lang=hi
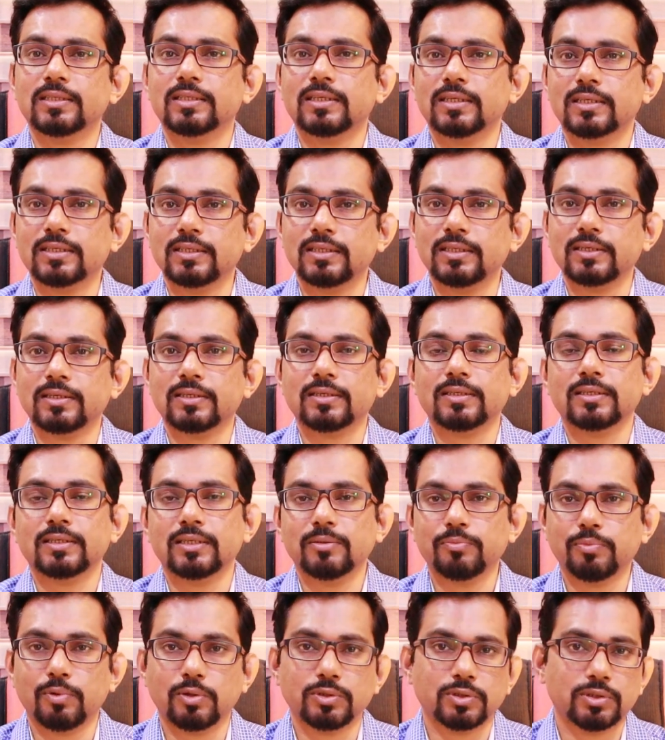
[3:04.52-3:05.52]
की तकनीक ये
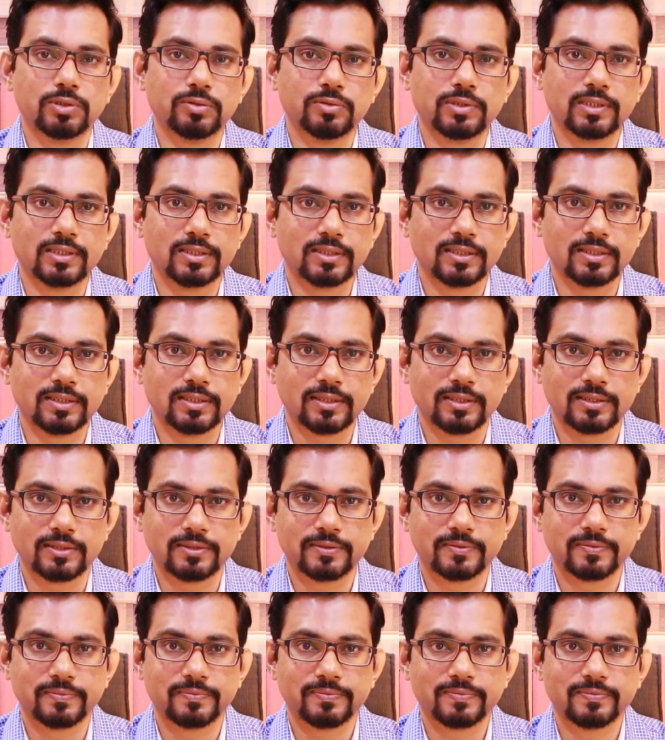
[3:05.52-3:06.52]
पॉजिटिव थिंकिंग है
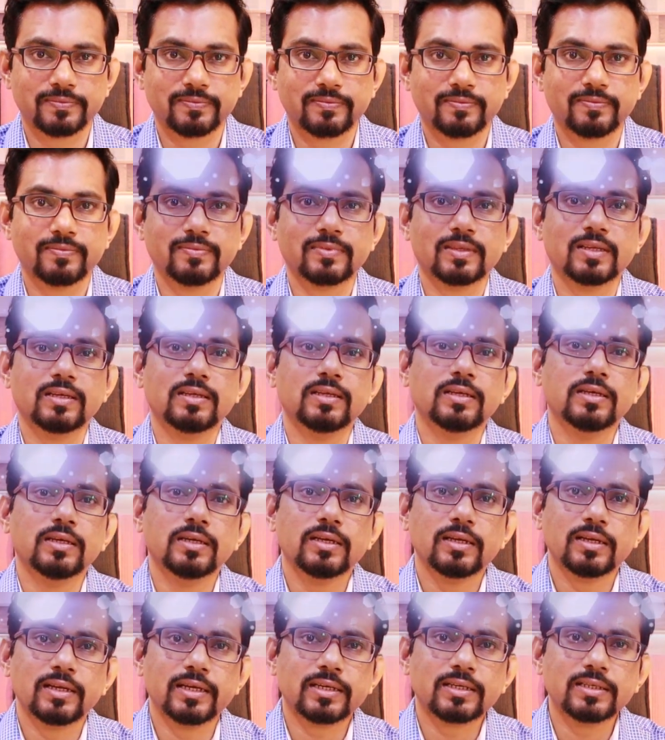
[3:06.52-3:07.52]

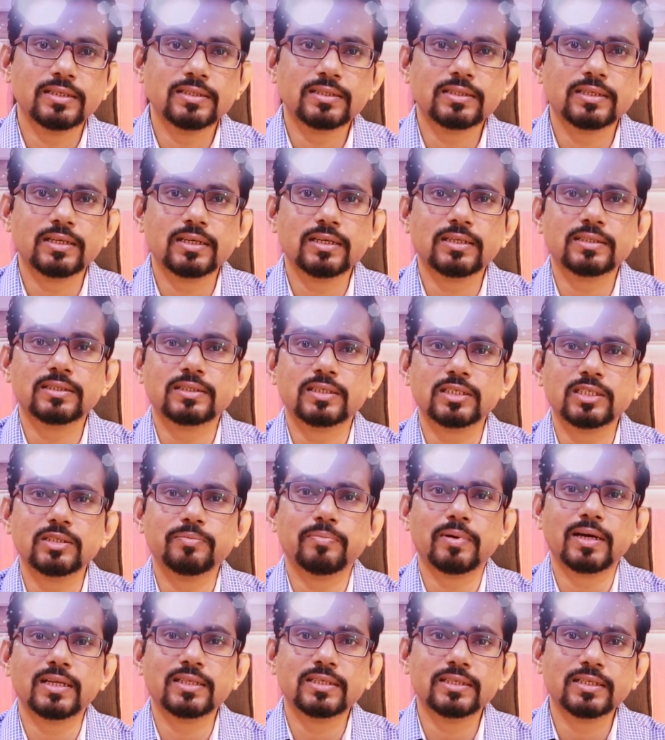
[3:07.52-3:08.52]
लेकिन सर सच
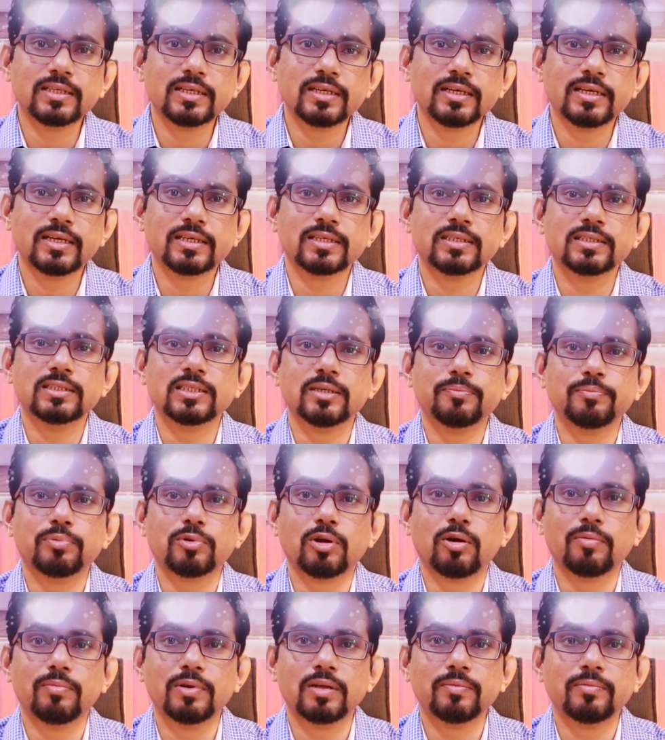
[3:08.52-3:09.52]
बात यह है कि जब
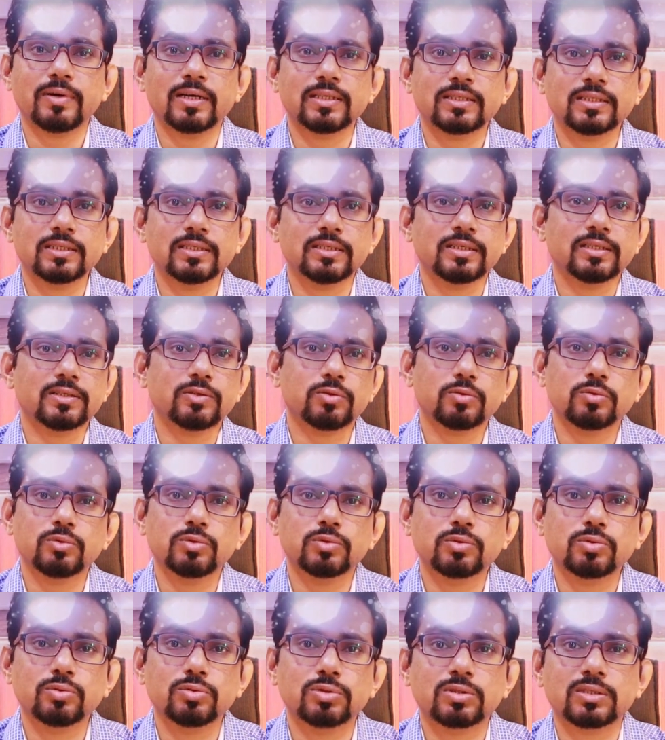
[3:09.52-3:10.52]
प्रॉब्लम आती है तो
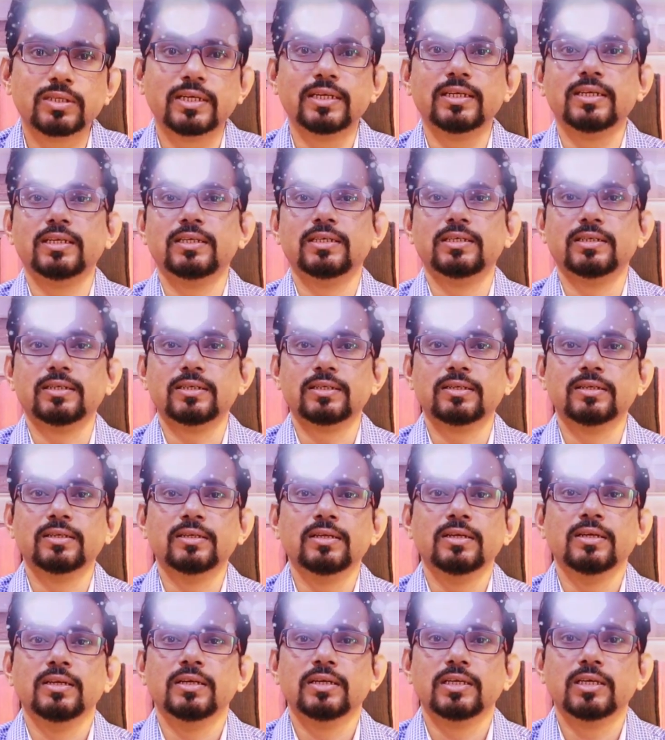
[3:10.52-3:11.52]
कुछ सुस्ता ही नहीं है
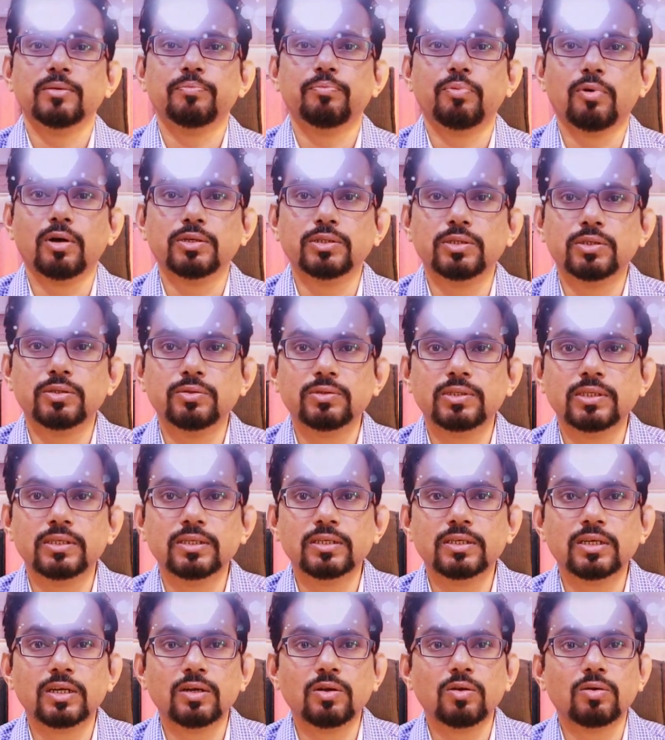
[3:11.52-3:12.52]
ये पॉजिटिव
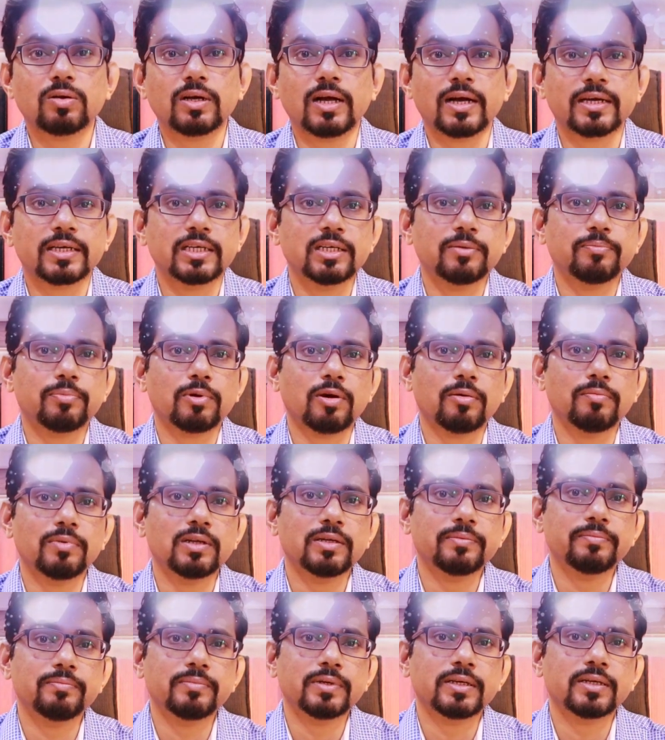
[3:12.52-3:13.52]
थिंकर लोग आखिर
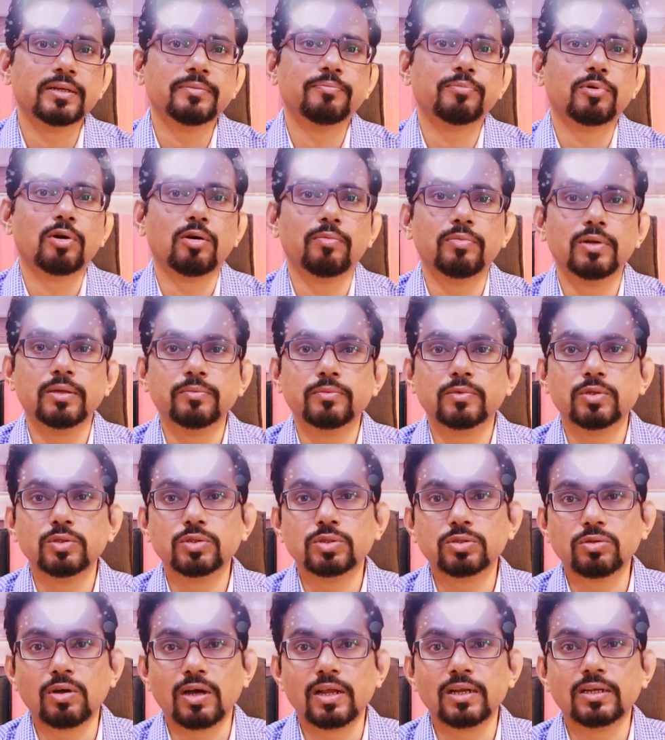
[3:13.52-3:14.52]
प्रॉब्लम में प्रॉब्लम को
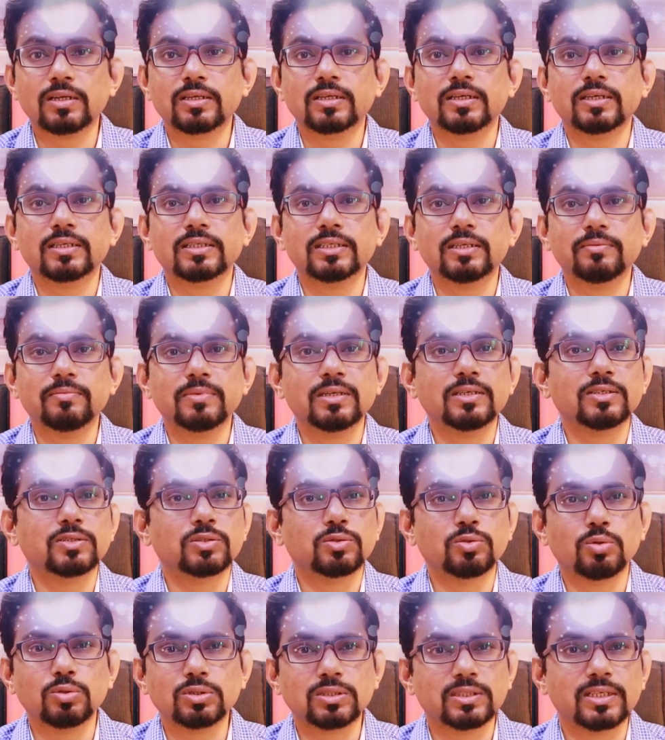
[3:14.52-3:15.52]
सॉल्व करने में
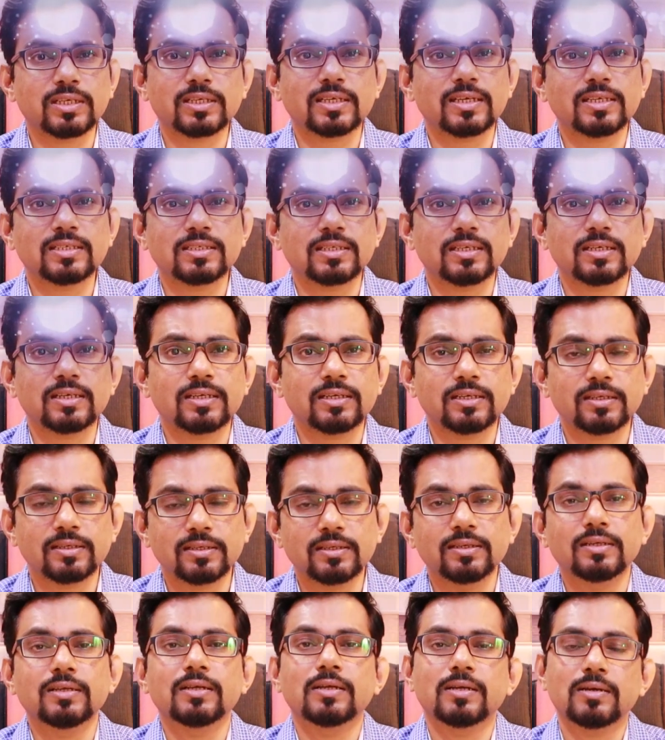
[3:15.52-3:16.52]
सोचते कैसे हैं
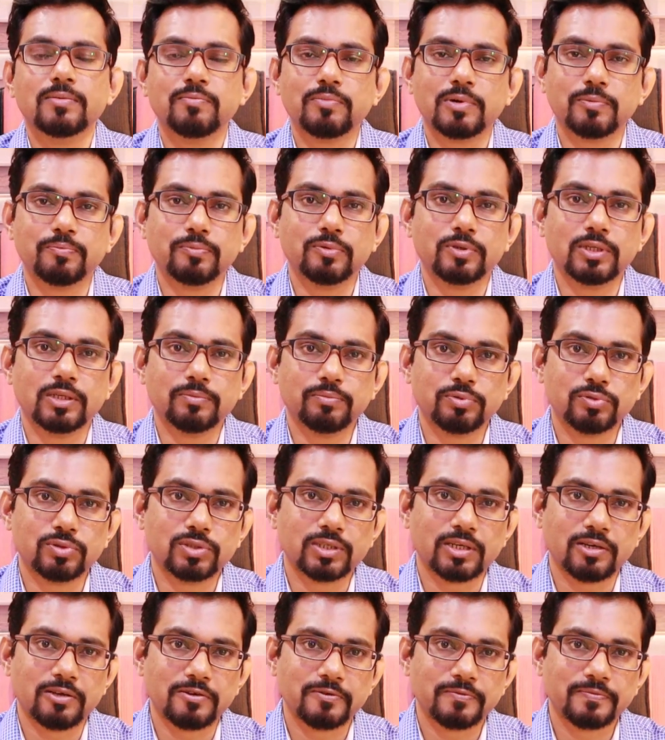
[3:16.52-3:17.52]
पप्पू ने
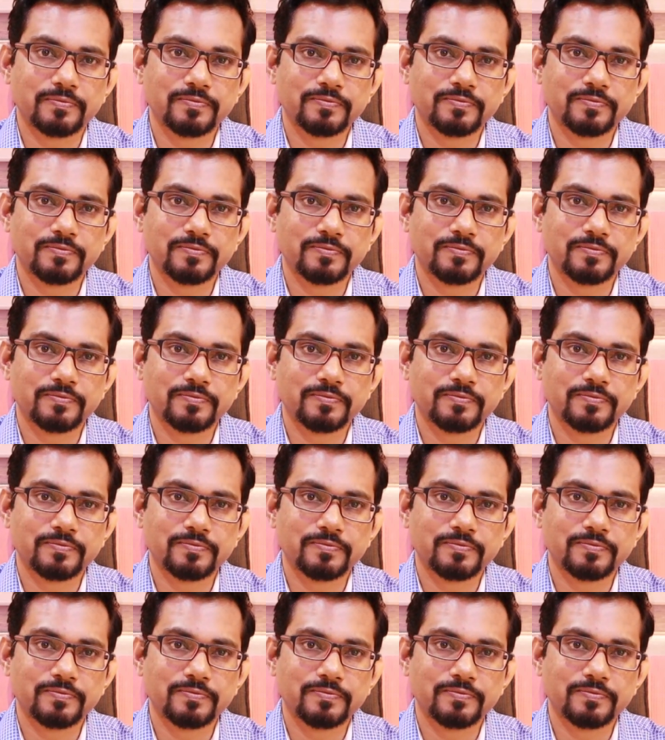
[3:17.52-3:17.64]
पूछा